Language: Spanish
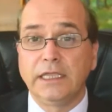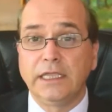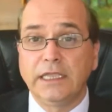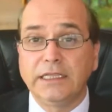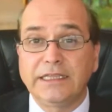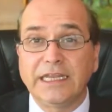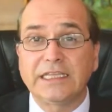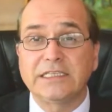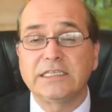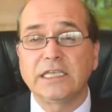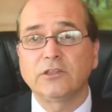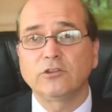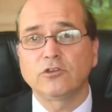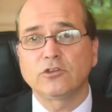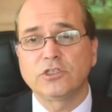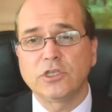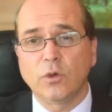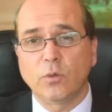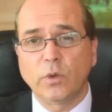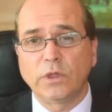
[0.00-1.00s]
y
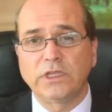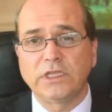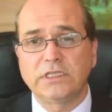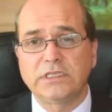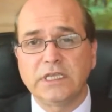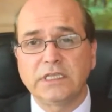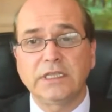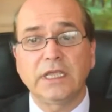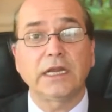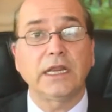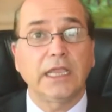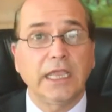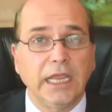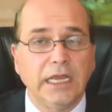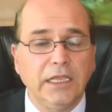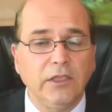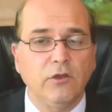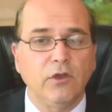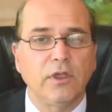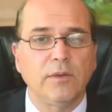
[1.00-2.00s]
357
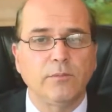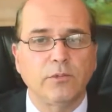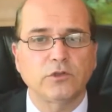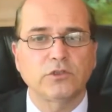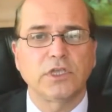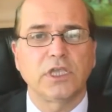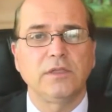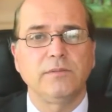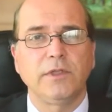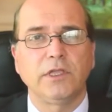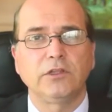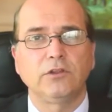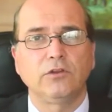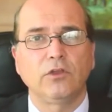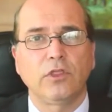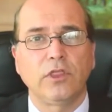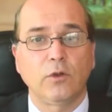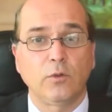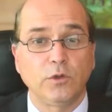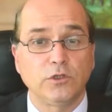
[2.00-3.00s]
requeridos en
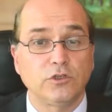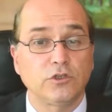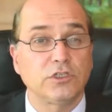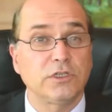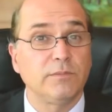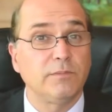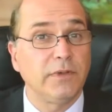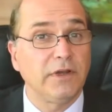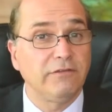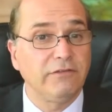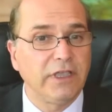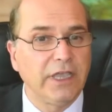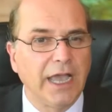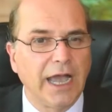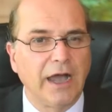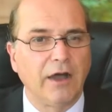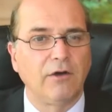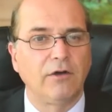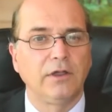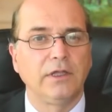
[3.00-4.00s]
procedimientos de juicio
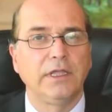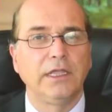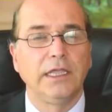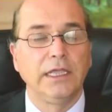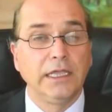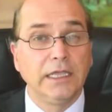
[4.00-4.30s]
simplificado.